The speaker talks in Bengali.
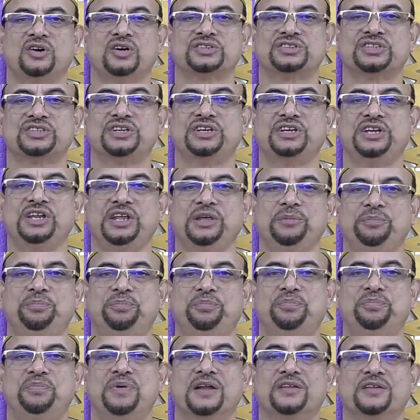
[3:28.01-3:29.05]
দশ গ্রীব
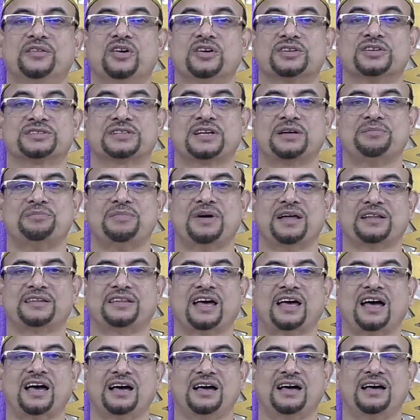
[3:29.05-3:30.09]
মানে দশটা
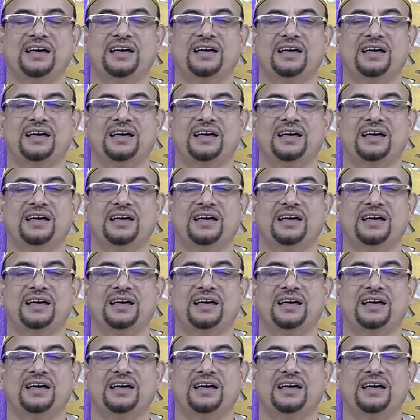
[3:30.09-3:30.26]
মাথা